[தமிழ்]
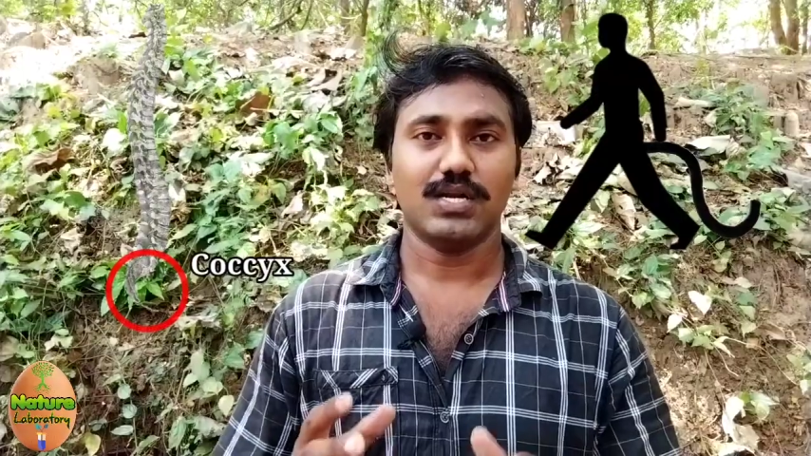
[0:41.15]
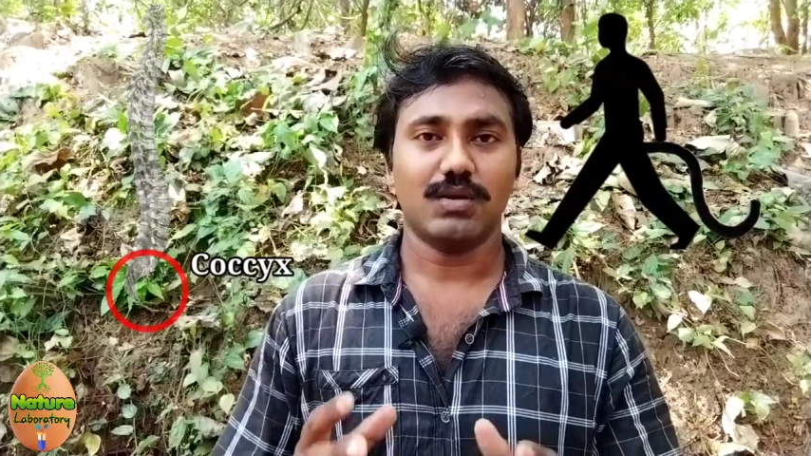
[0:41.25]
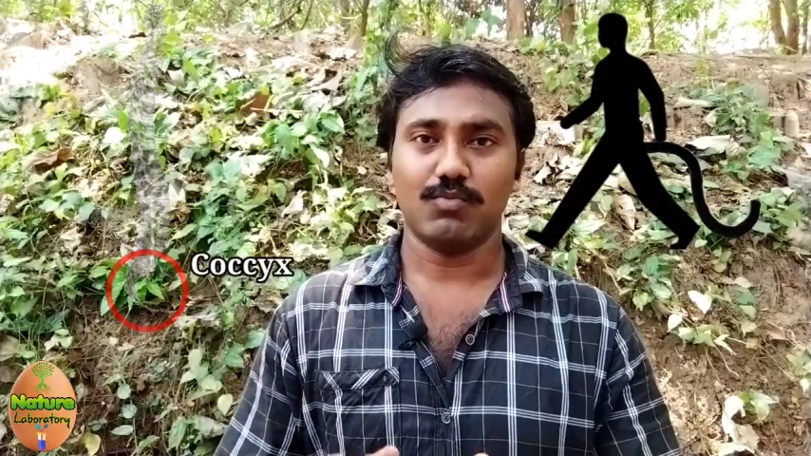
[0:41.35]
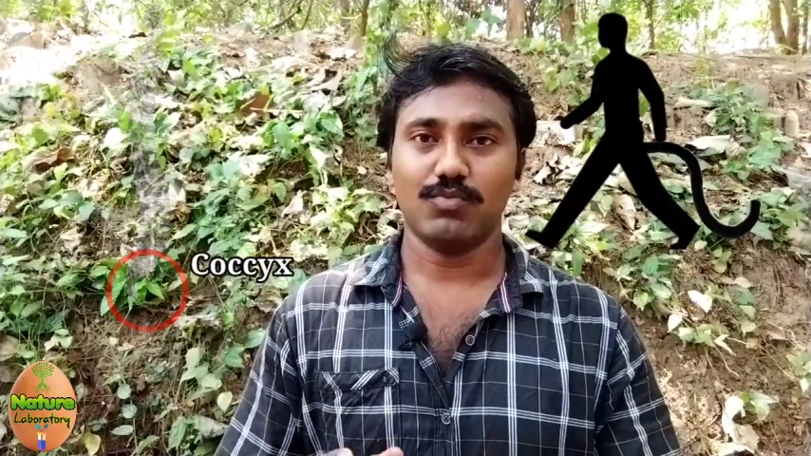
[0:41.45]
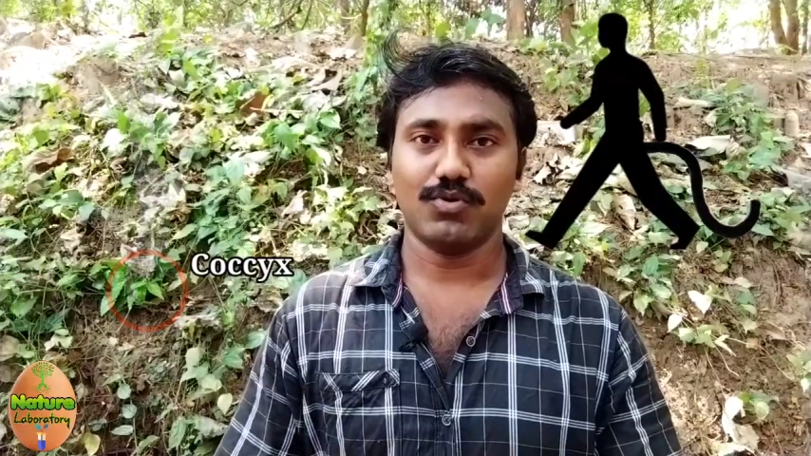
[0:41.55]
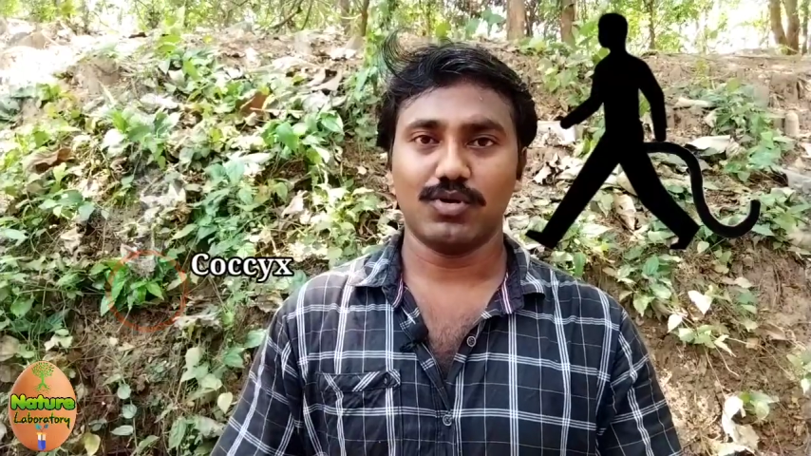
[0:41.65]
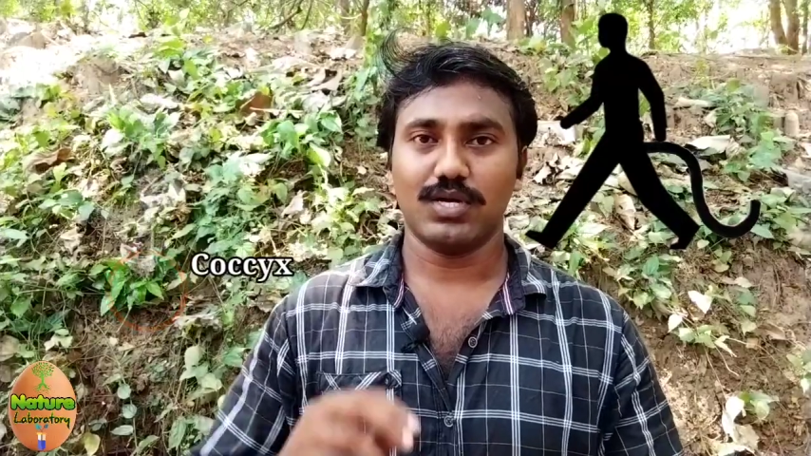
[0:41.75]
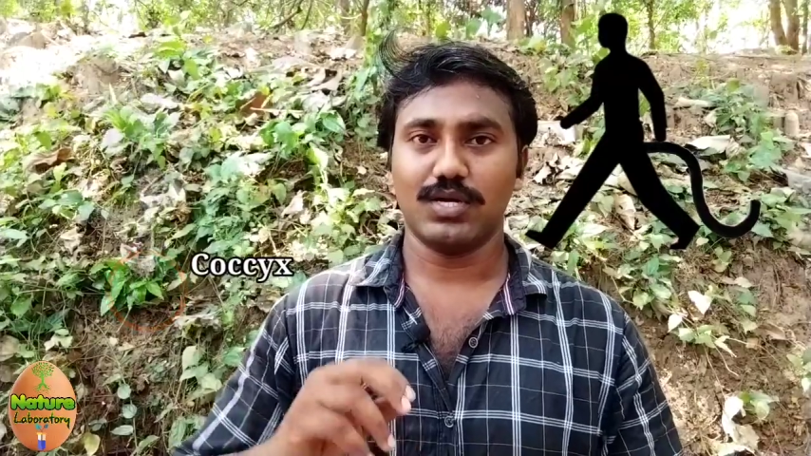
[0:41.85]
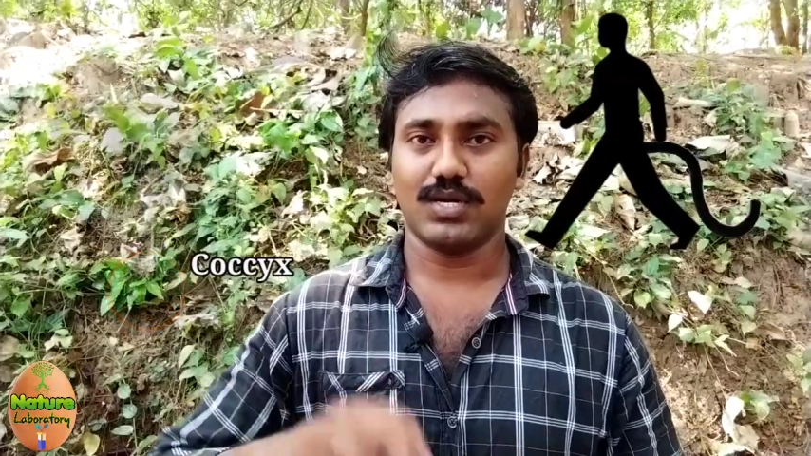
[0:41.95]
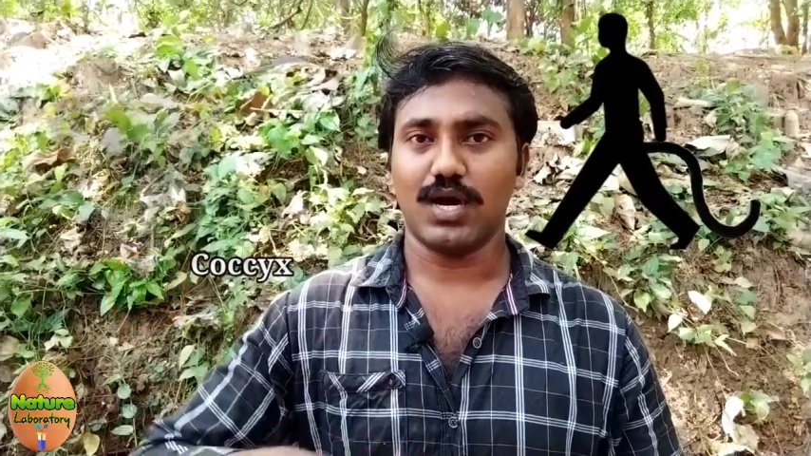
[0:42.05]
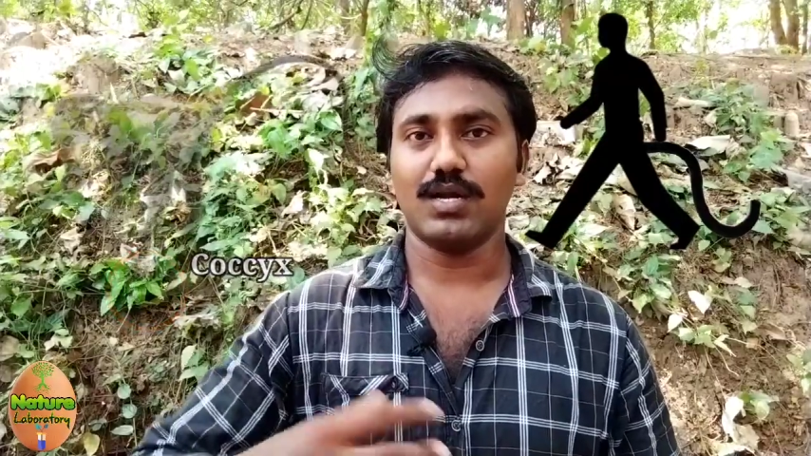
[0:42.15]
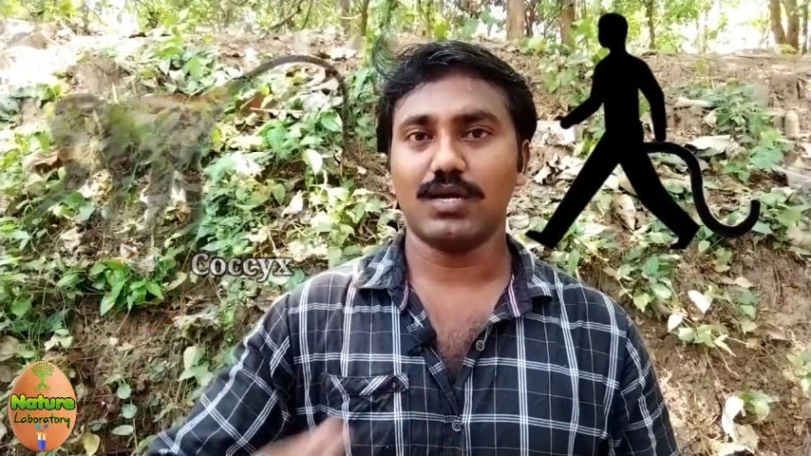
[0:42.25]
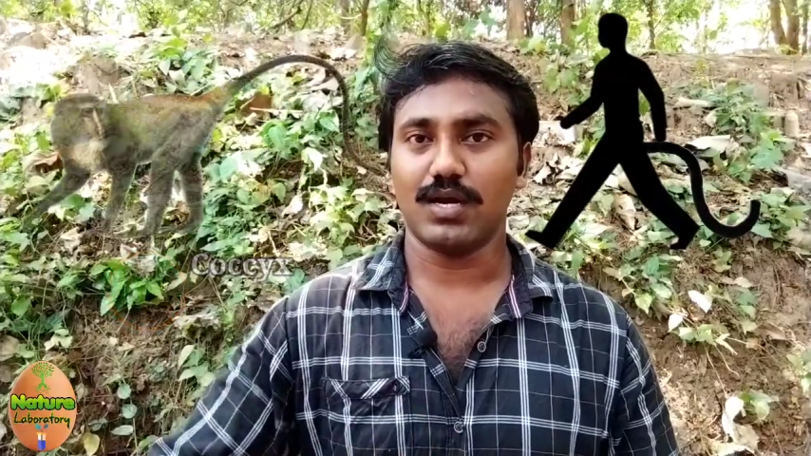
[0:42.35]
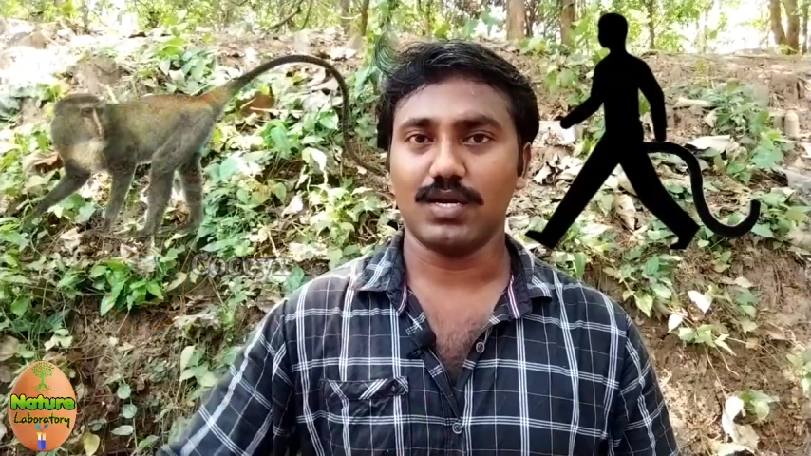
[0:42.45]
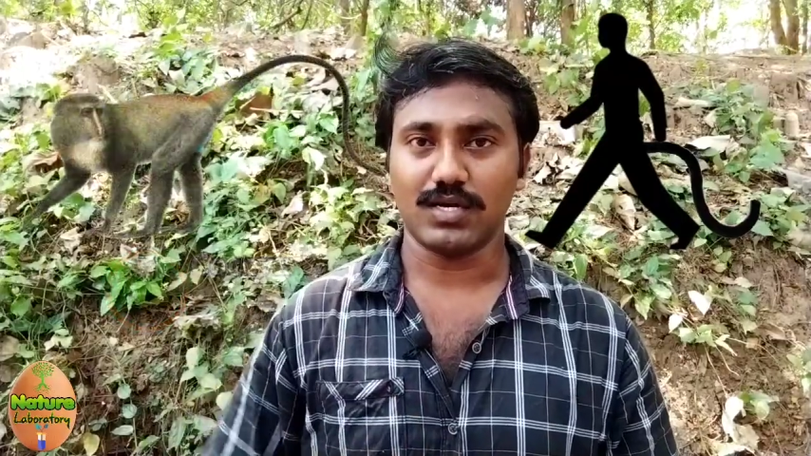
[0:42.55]
நம்ம முன்னோர்கள் நாலு
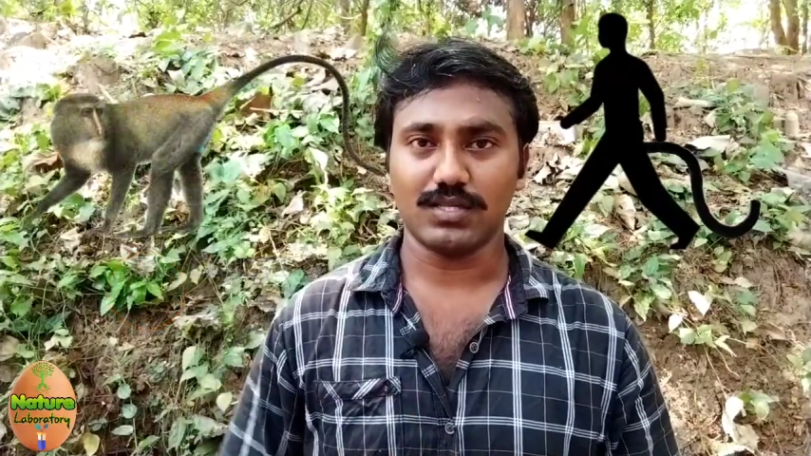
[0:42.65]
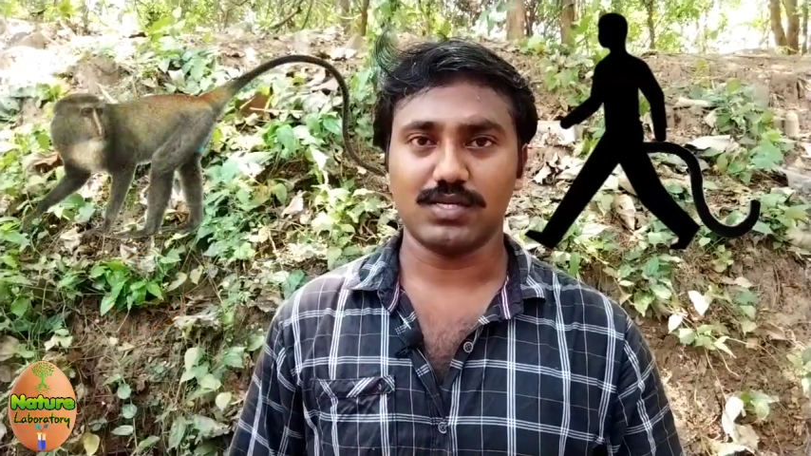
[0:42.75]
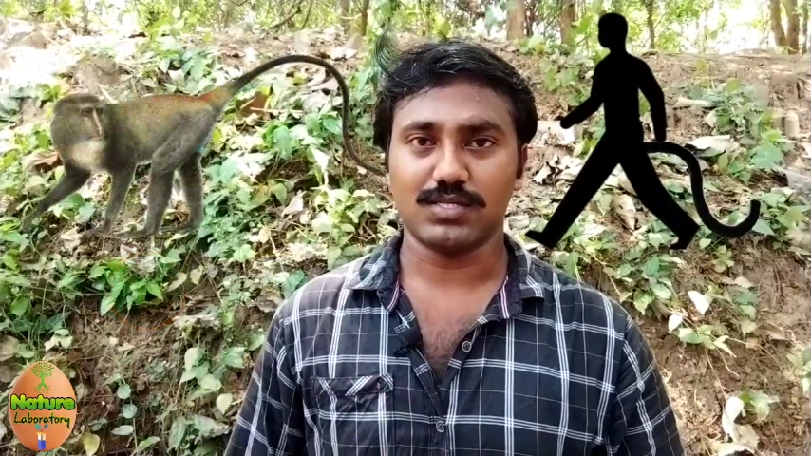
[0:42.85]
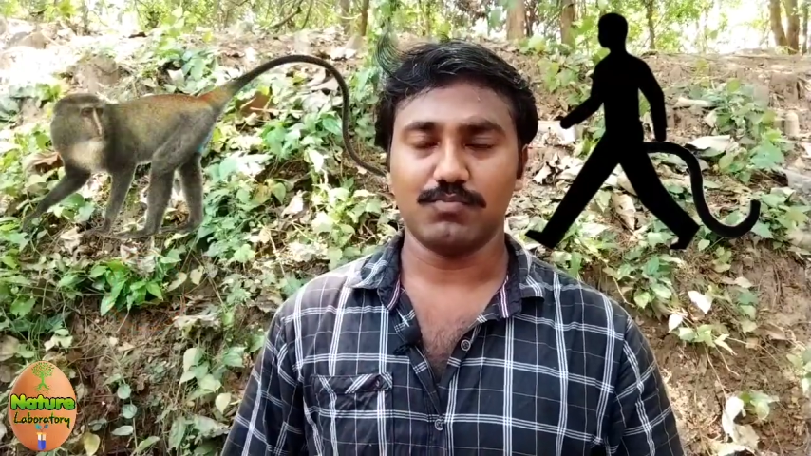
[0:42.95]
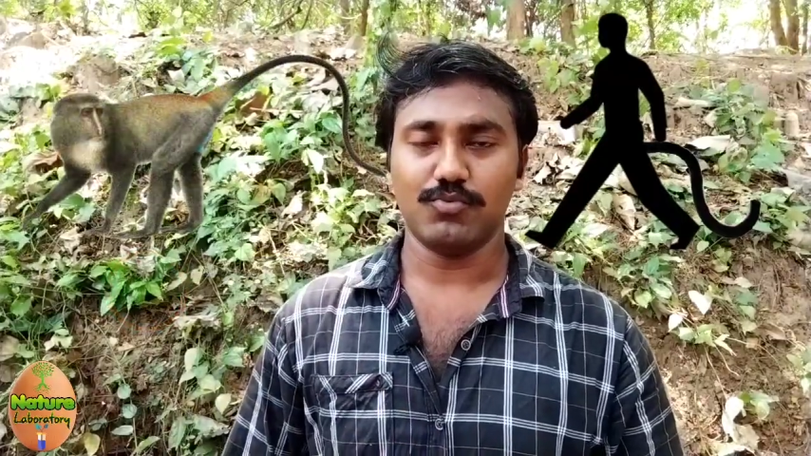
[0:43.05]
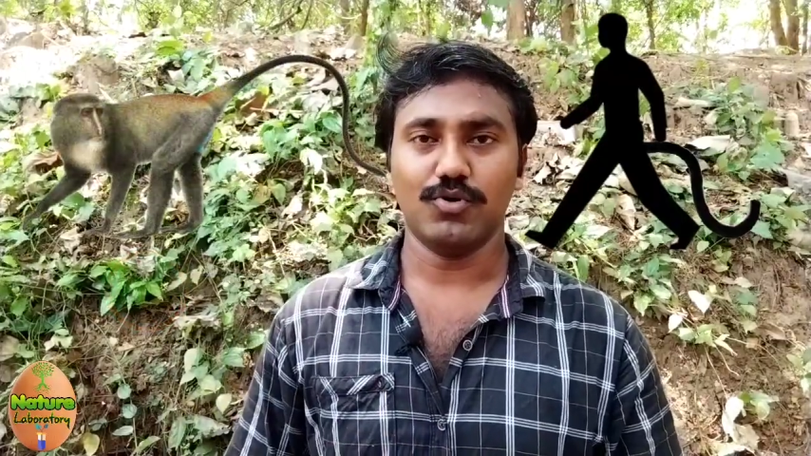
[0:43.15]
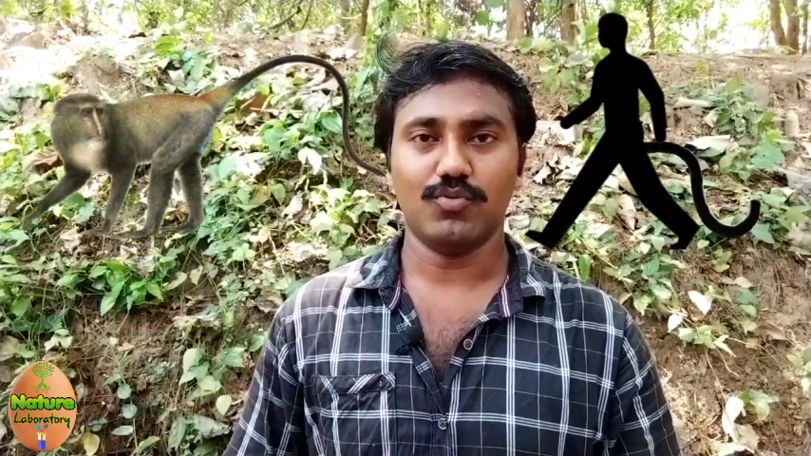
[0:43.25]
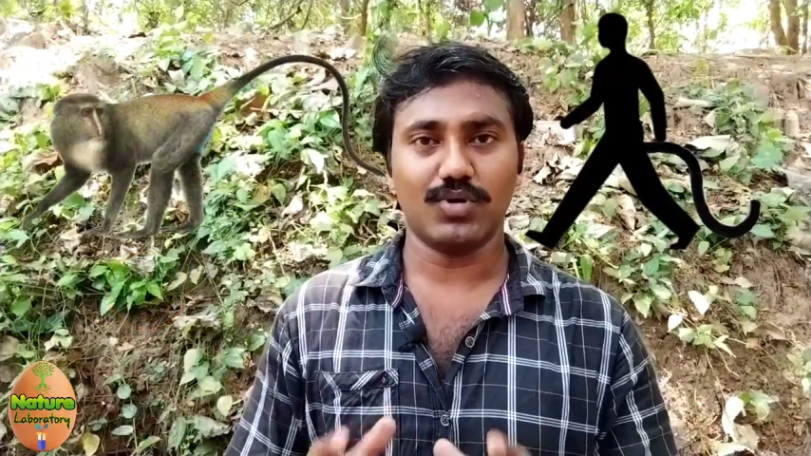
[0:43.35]
காலில் நடந்துகிட்டு இருந்தப்போ